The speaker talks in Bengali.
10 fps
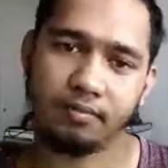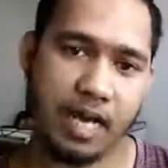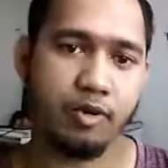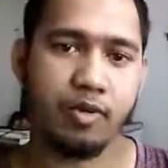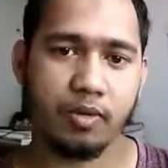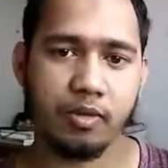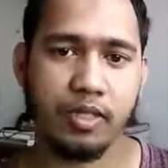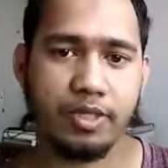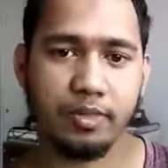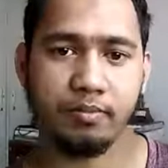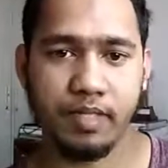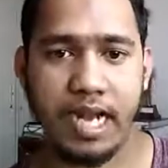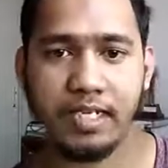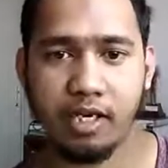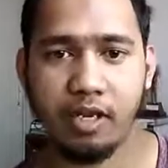ডাক্তার হয়ে বেরোতে
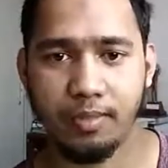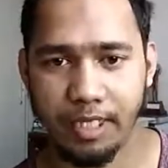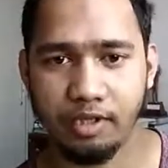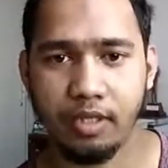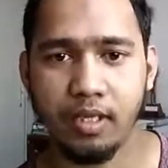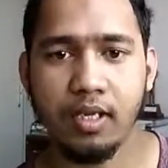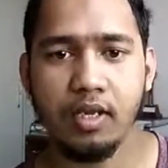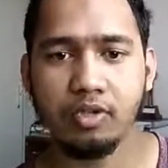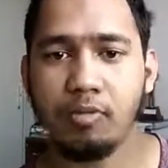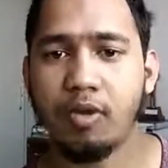সম্ভাবনা থাকে আর বাংলা